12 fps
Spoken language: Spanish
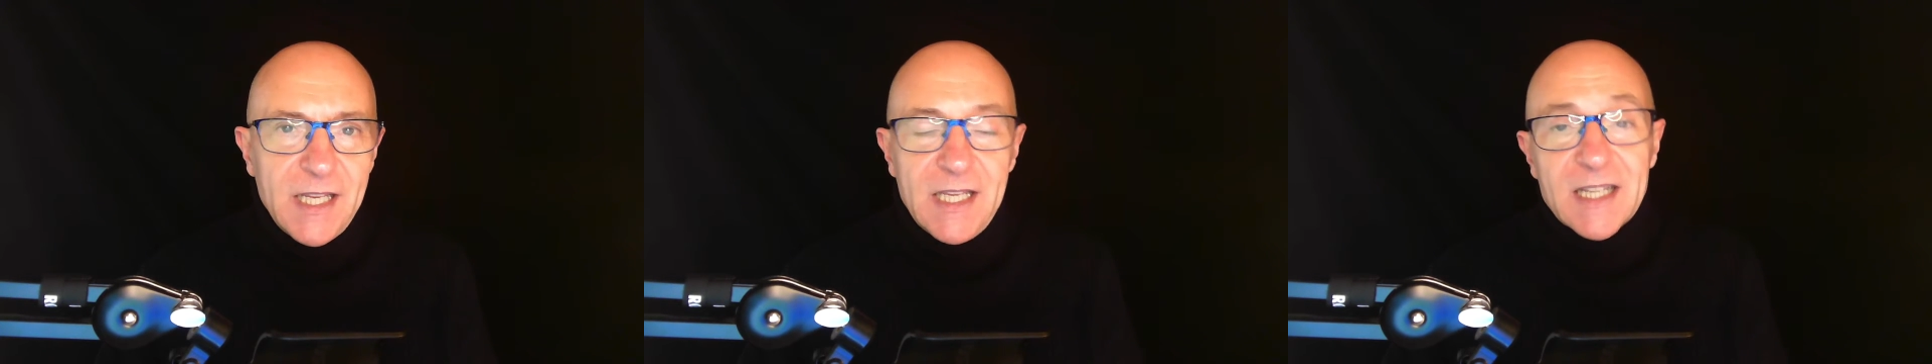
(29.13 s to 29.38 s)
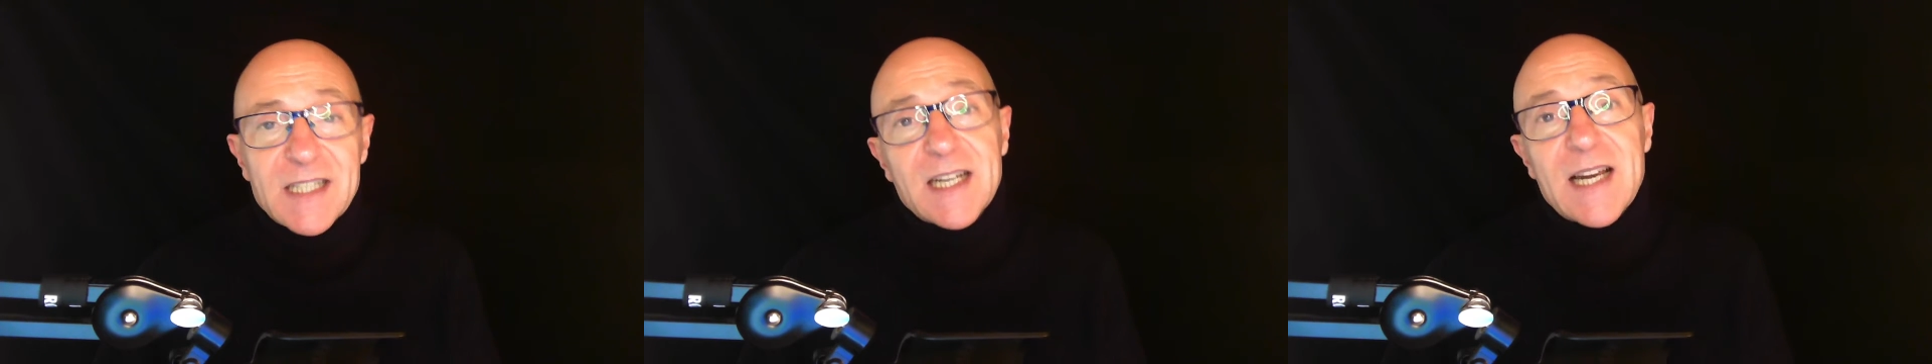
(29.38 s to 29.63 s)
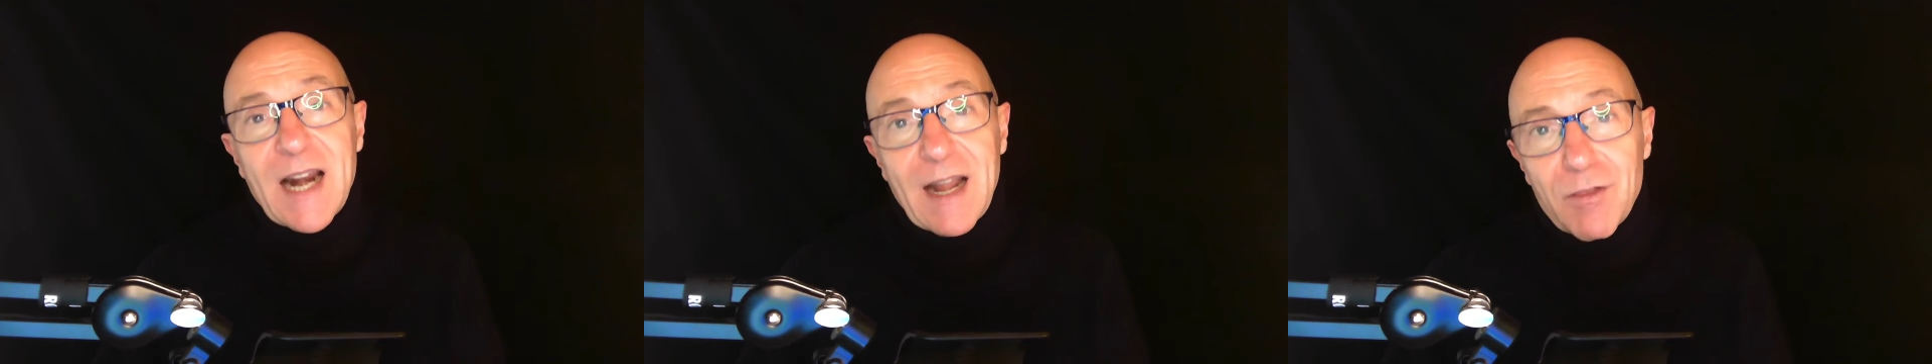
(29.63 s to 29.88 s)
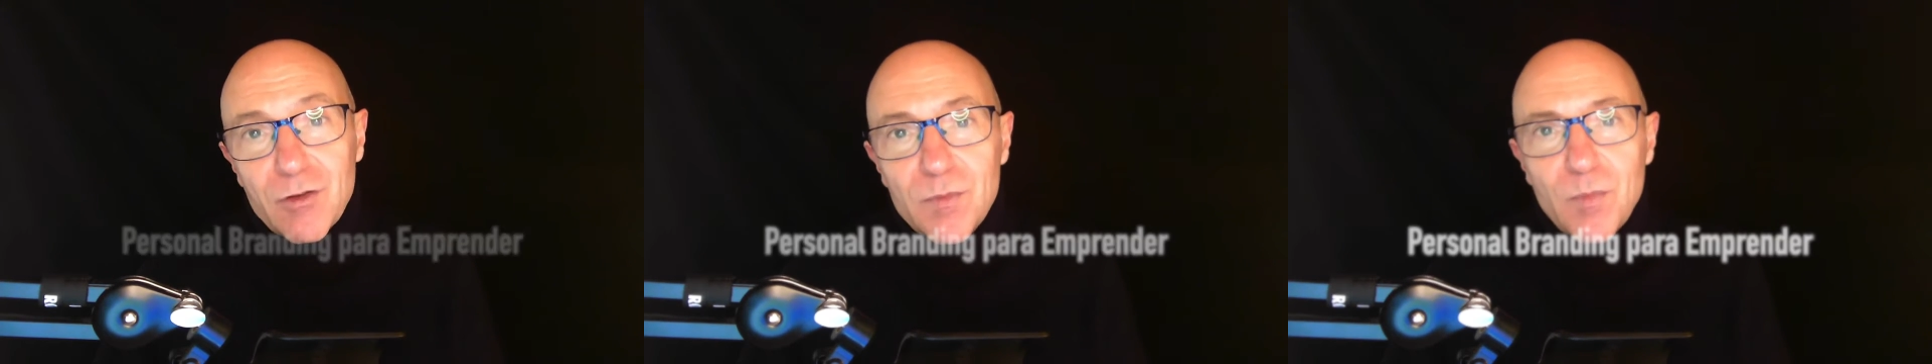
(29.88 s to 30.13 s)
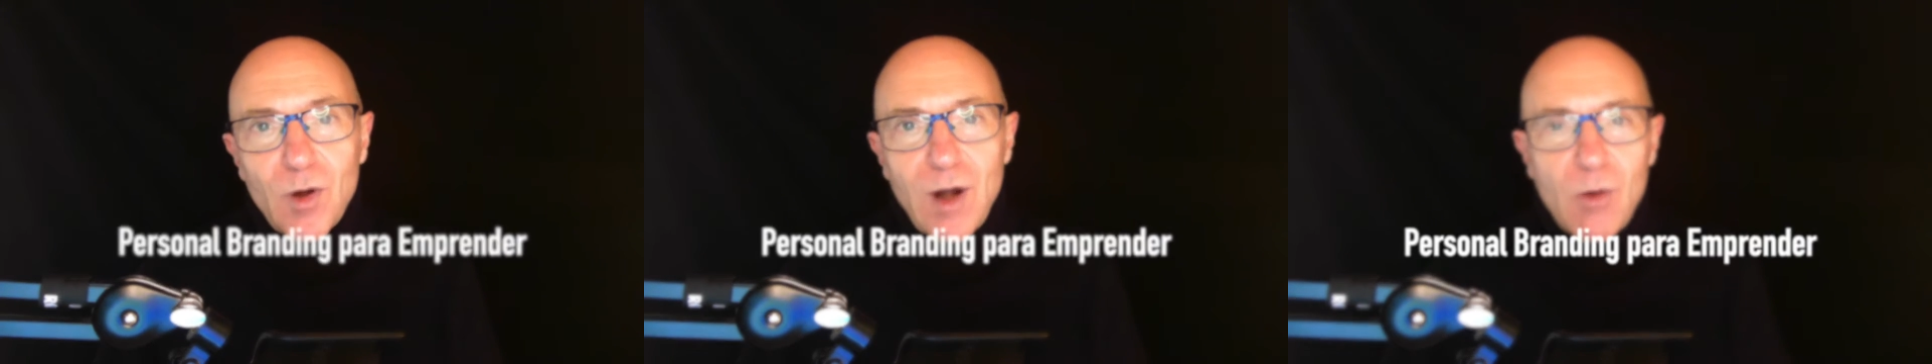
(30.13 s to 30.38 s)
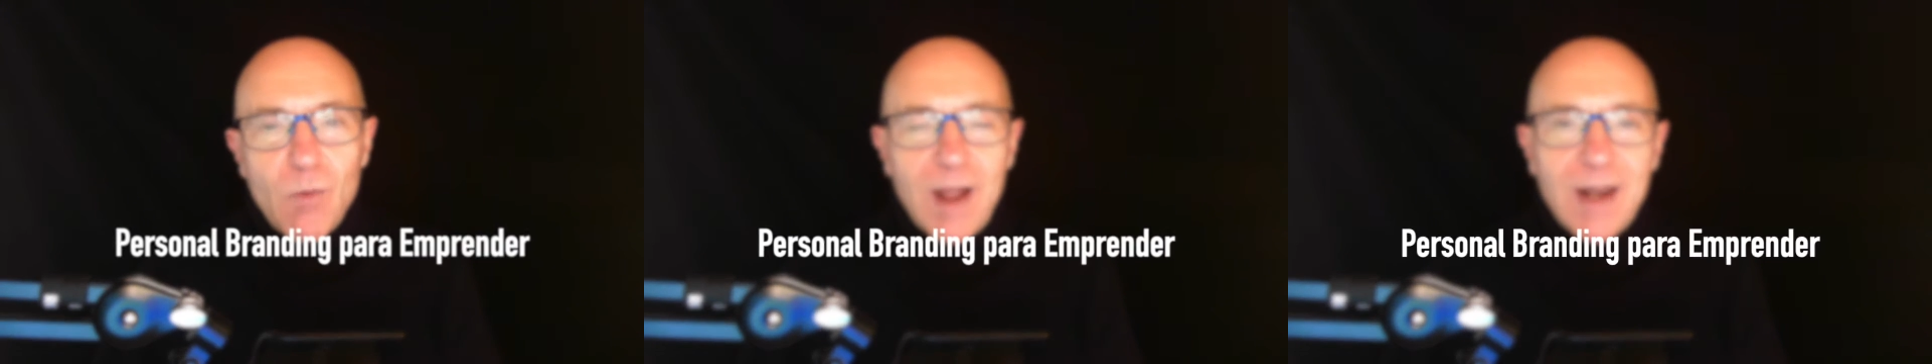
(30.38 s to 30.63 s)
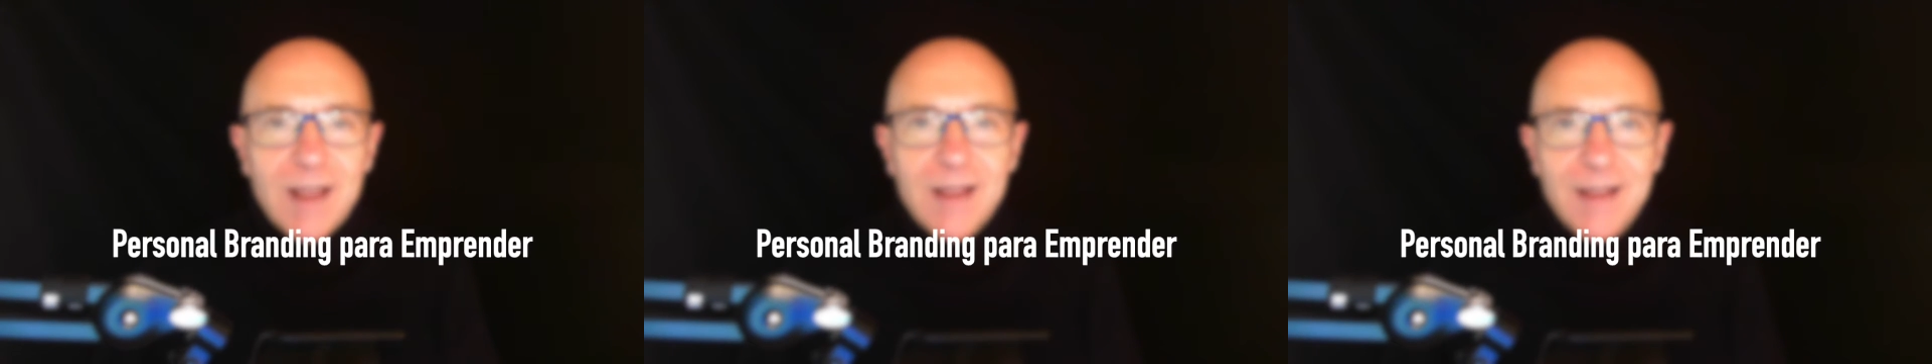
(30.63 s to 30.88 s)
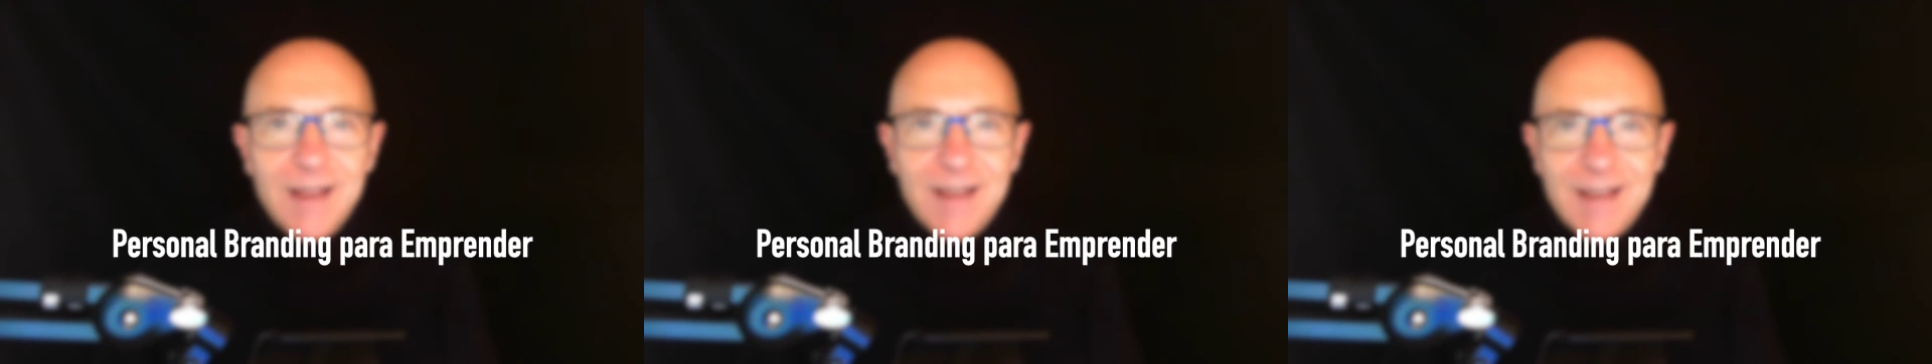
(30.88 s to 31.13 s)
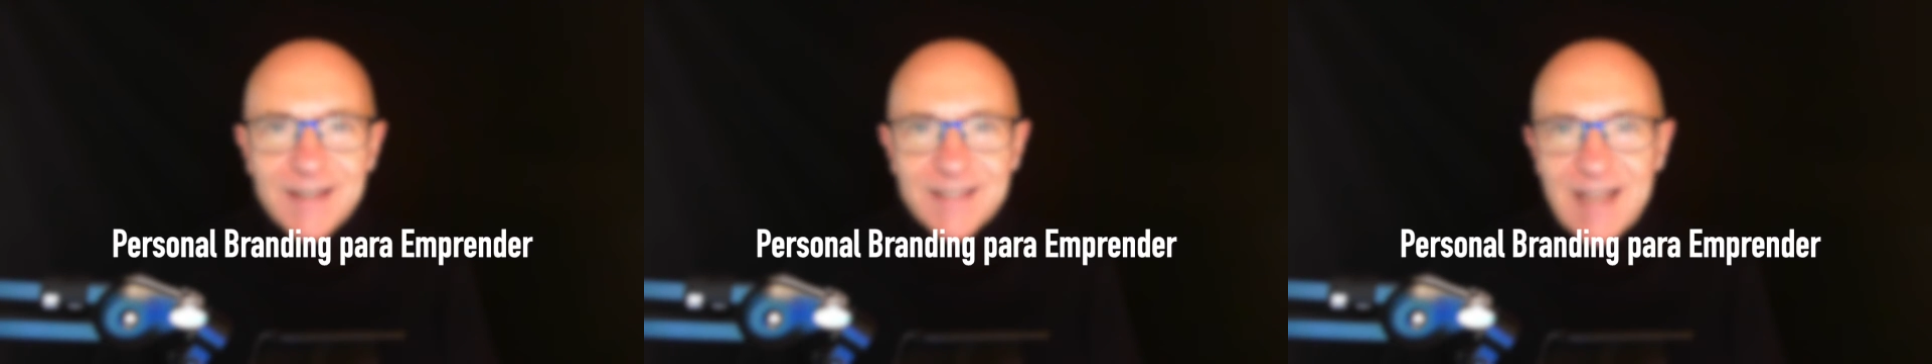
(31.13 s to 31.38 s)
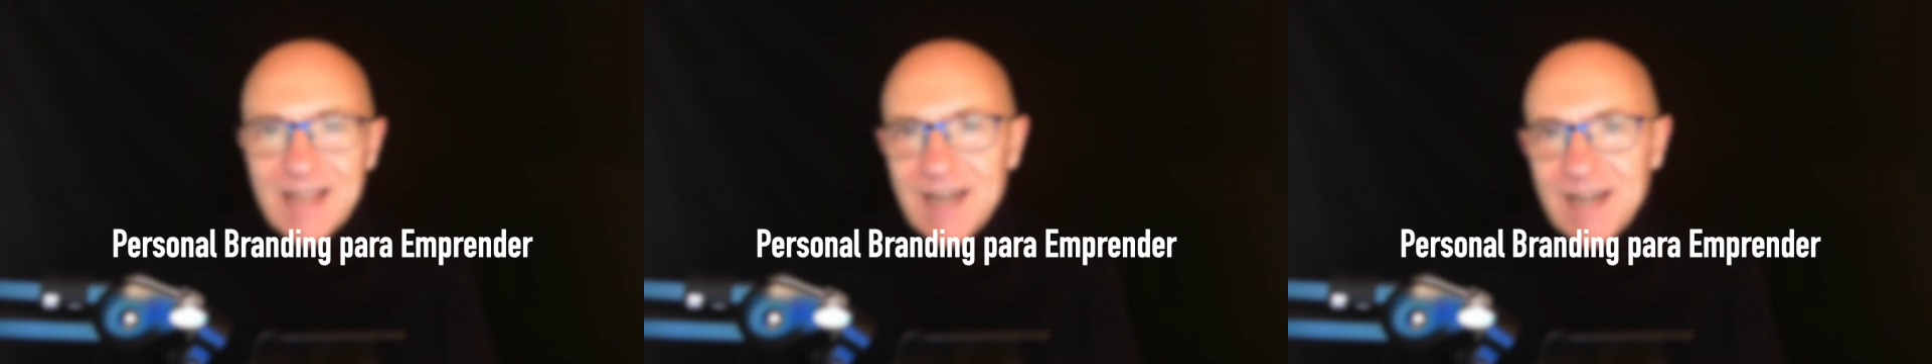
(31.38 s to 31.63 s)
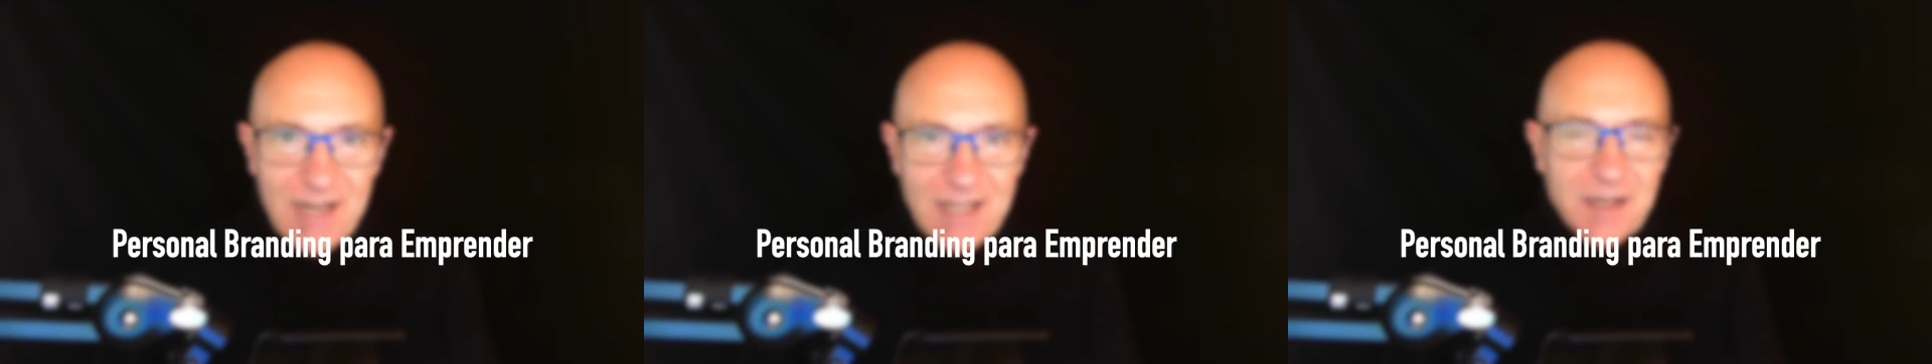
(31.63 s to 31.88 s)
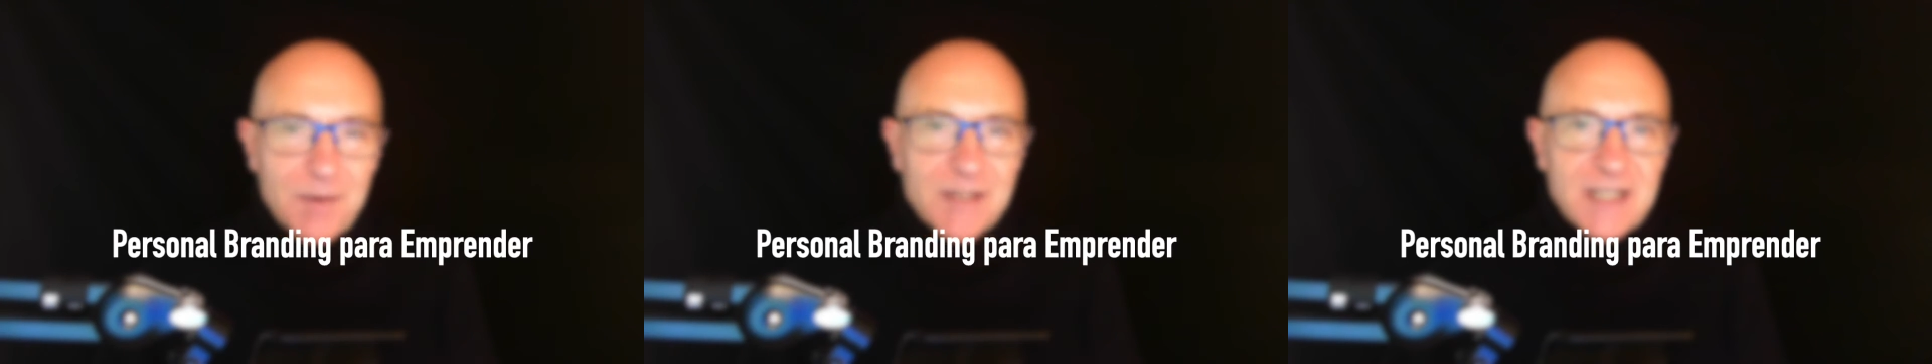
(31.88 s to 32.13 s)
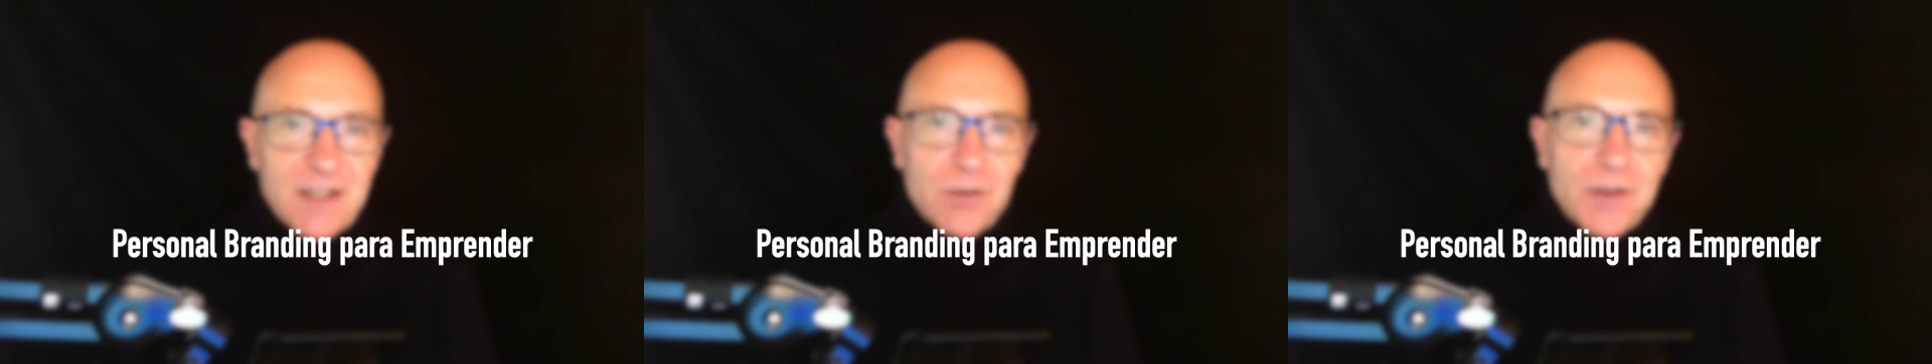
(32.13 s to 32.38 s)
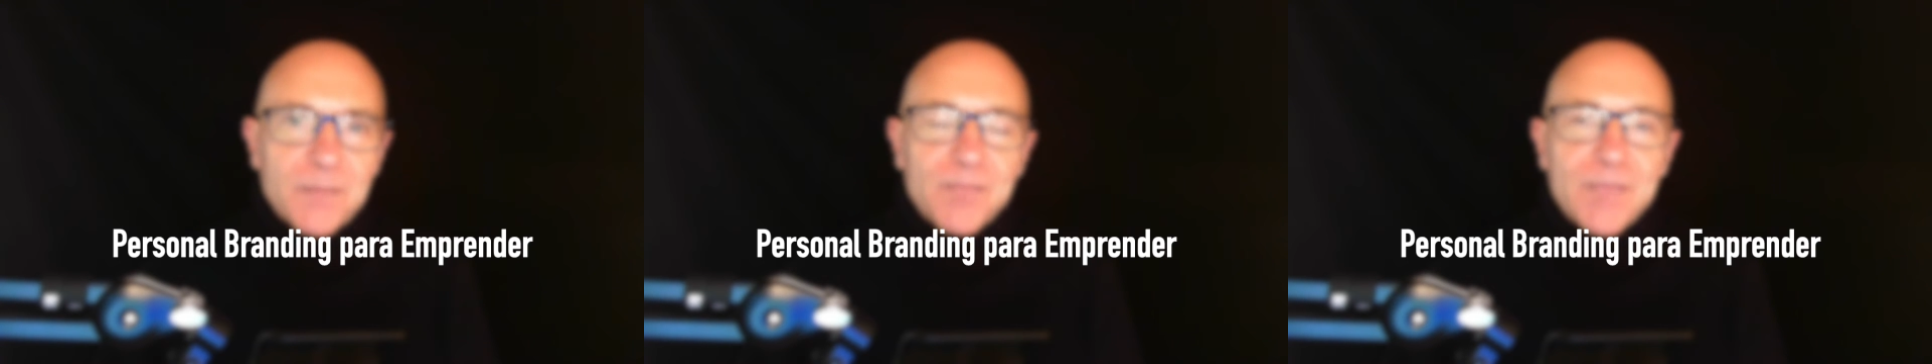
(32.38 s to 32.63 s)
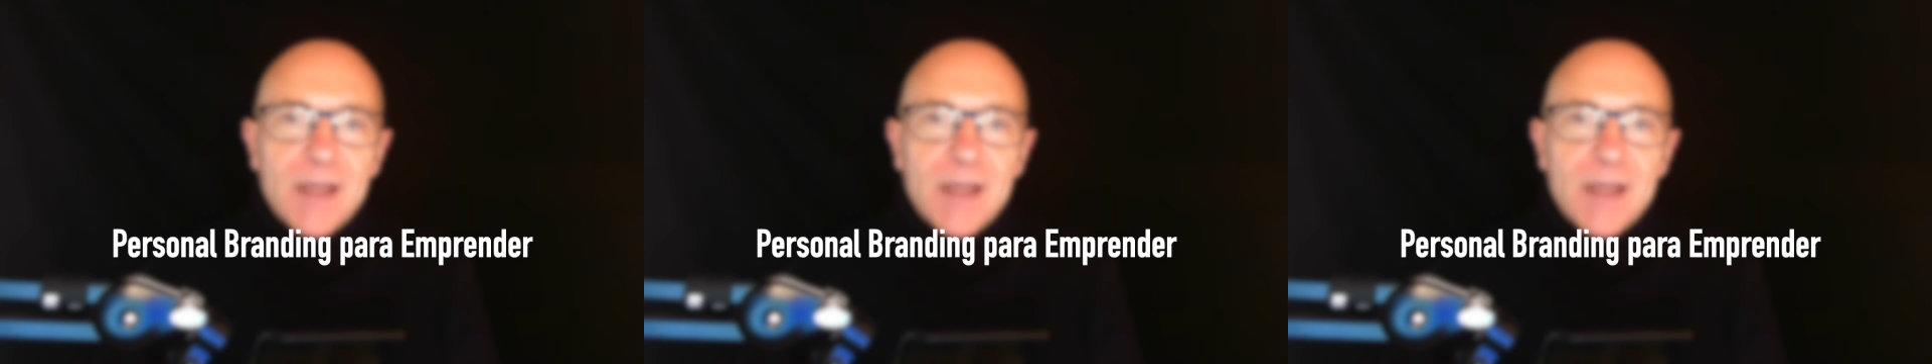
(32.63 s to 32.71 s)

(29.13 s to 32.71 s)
y esa es la razón por la cual eh, está en, la entrevista de hoy.